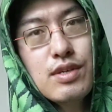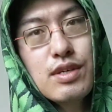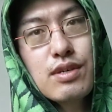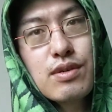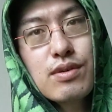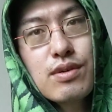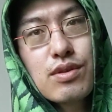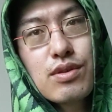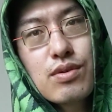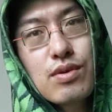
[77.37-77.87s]

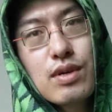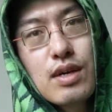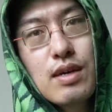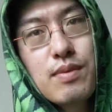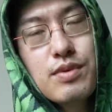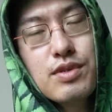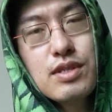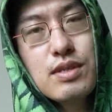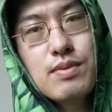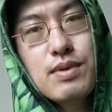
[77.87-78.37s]
ユニクロと
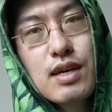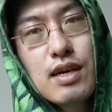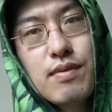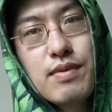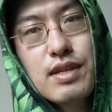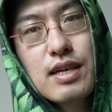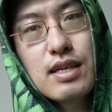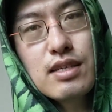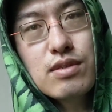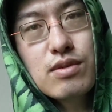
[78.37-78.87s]
コラボして村
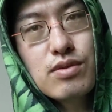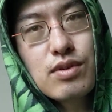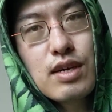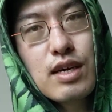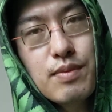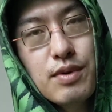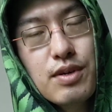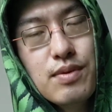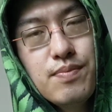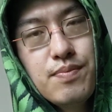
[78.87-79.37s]
上隆の
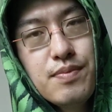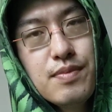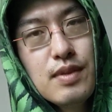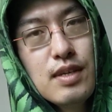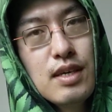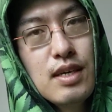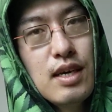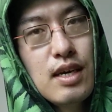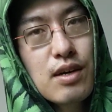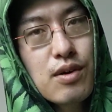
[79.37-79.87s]
ドラえもん、
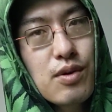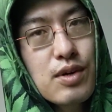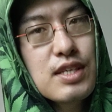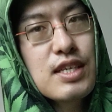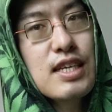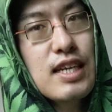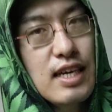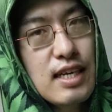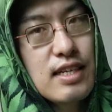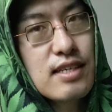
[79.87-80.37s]
えー、これ
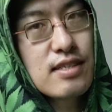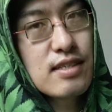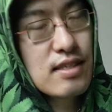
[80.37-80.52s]
じゃないで